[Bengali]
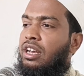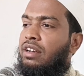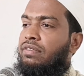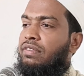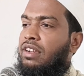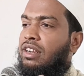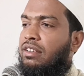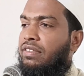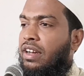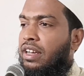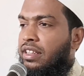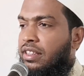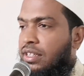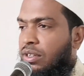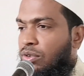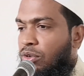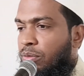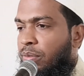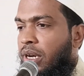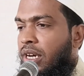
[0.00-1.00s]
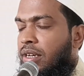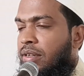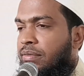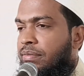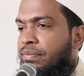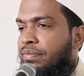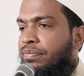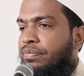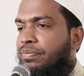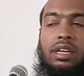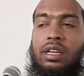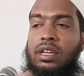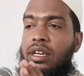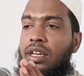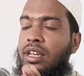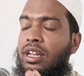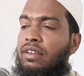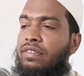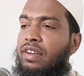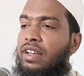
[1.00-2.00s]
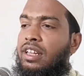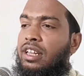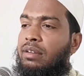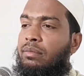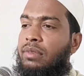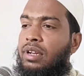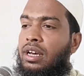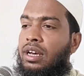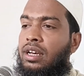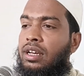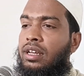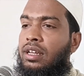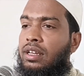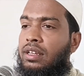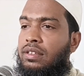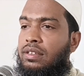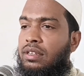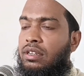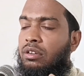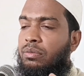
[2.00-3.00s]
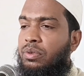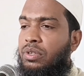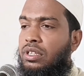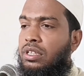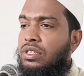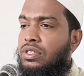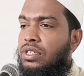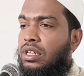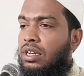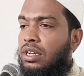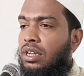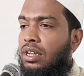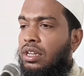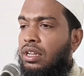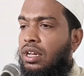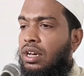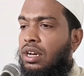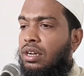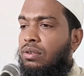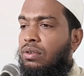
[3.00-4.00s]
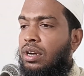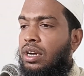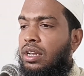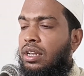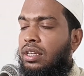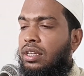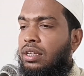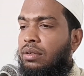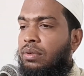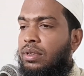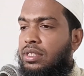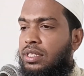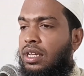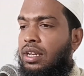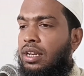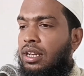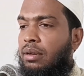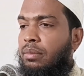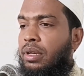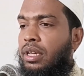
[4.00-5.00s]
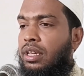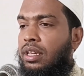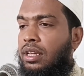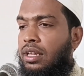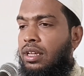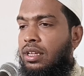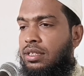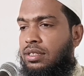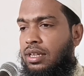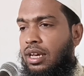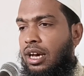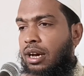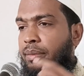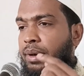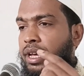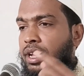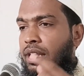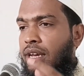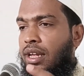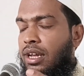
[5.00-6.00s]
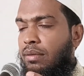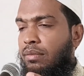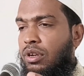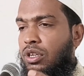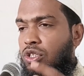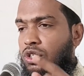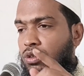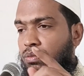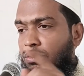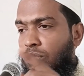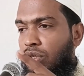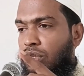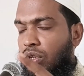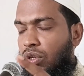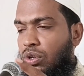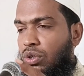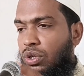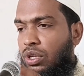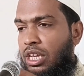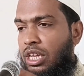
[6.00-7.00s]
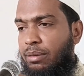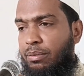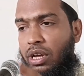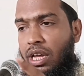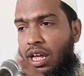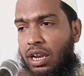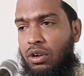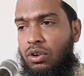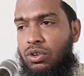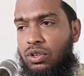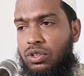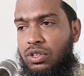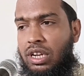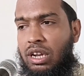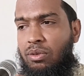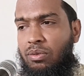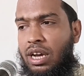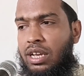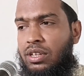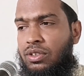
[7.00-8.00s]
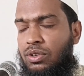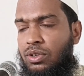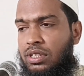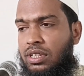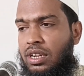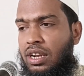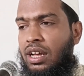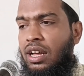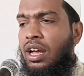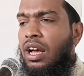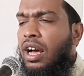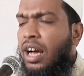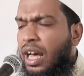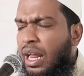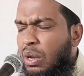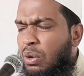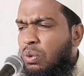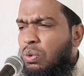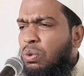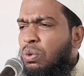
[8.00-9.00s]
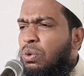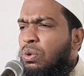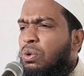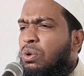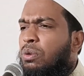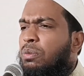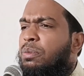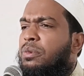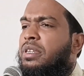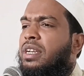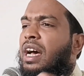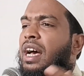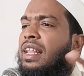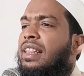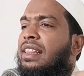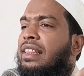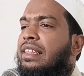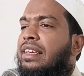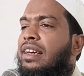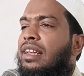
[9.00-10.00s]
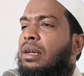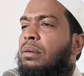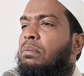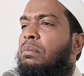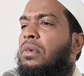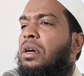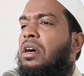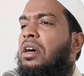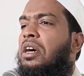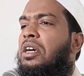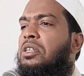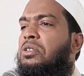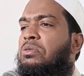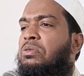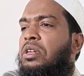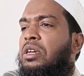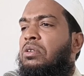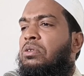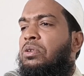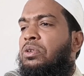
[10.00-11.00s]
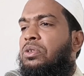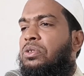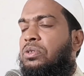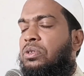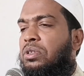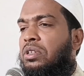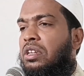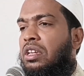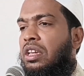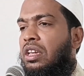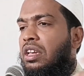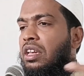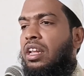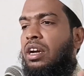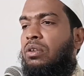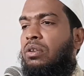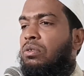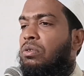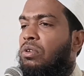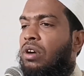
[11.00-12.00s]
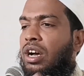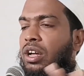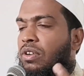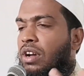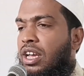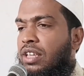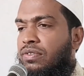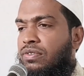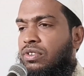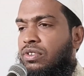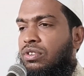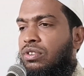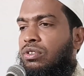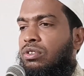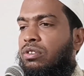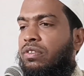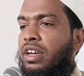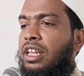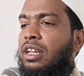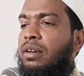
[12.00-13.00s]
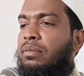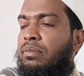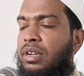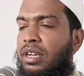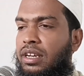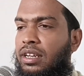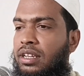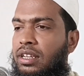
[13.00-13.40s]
আপনারা ফাইনতে হইবা ইলা ফাইলাম না যে বিজি সাল্লাহ আলহি আসাল্লামে সাহাবাই কেরামরে সম্বোধন করিয়া বয়ান করতরা ওয়াজ করতরা আর খুব টান দিয়া লম্বা সুরে হইসেন ইলা কোনোখানো আইজ পর্যন্ত ফাইলাম না